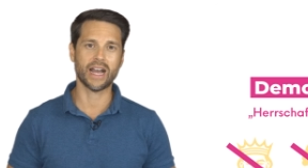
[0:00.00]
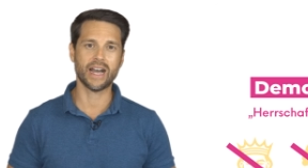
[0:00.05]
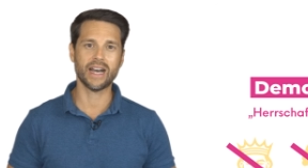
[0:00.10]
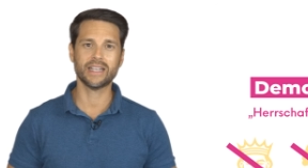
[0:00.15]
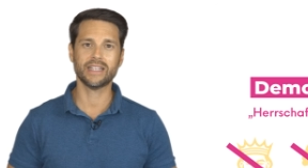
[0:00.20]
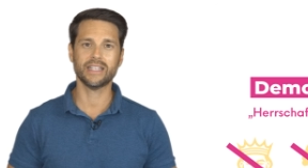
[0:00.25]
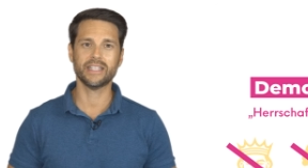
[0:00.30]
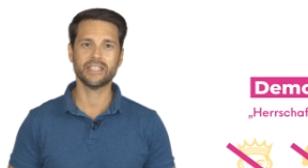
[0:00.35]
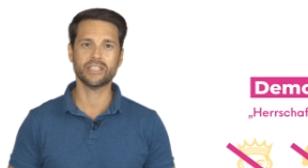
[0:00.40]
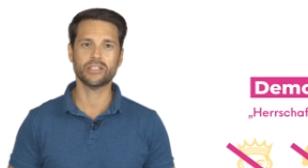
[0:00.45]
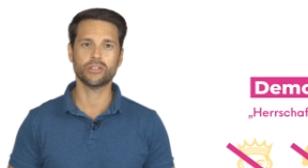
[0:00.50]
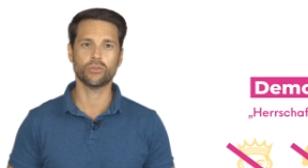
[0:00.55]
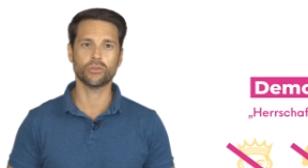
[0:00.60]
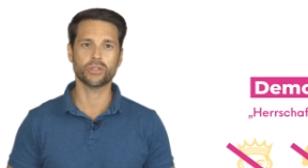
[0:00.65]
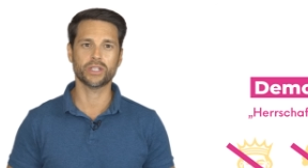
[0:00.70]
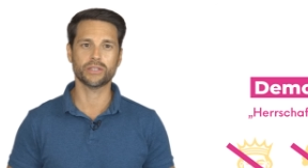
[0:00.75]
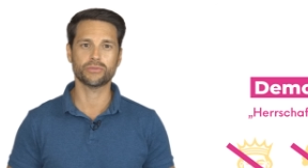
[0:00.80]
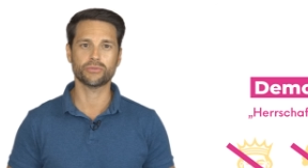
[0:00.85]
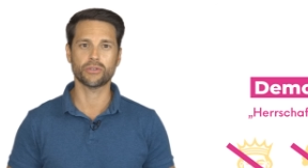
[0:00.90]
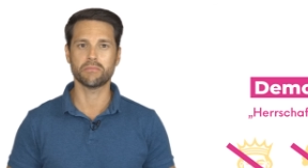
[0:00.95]
Adligen
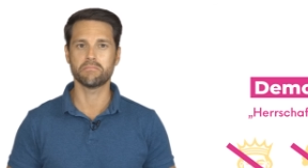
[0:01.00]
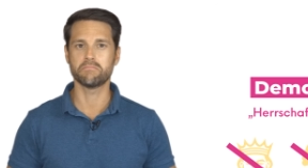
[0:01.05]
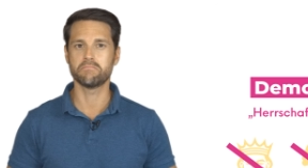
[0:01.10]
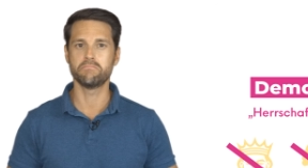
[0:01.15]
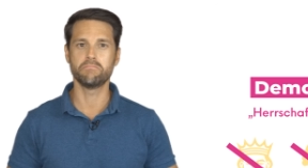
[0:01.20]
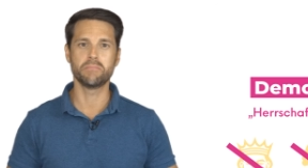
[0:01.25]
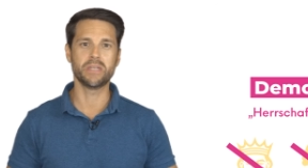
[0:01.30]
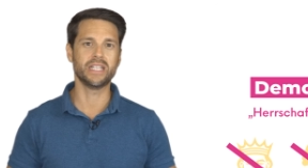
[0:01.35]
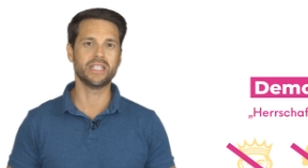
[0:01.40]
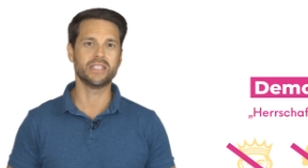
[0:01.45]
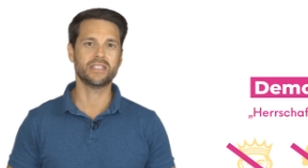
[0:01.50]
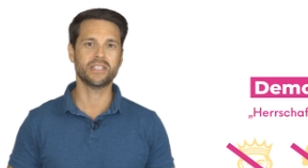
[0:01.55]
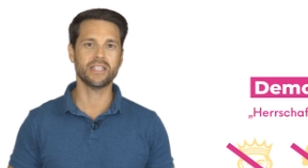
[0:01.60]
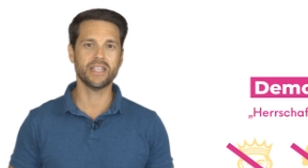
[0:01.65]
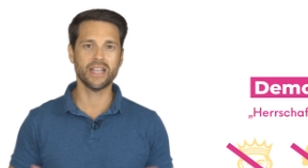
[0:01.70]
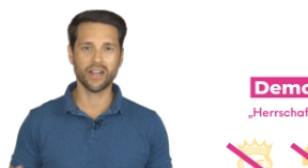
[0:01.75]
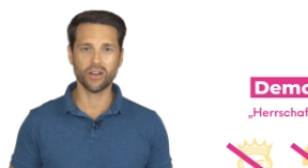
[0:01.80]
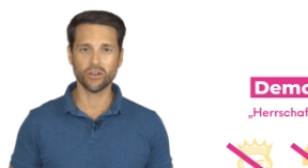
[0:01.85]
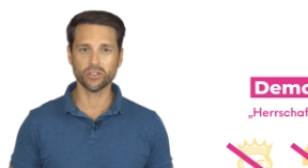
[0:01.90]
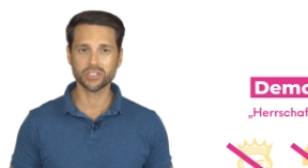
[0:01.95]
oder vom
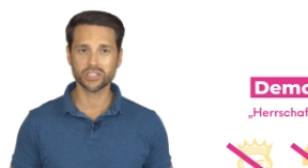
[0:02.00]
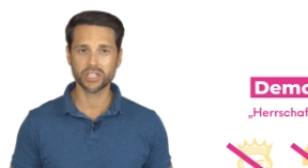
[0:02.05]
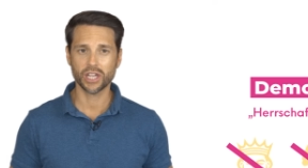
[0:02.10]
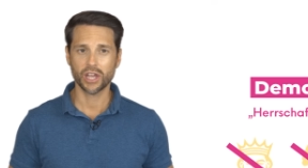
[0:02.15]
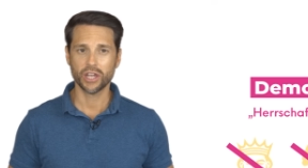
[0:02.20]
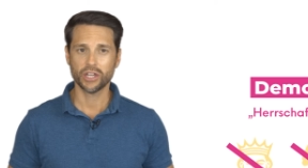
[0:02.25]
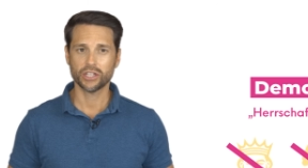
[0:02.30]
Militär aus,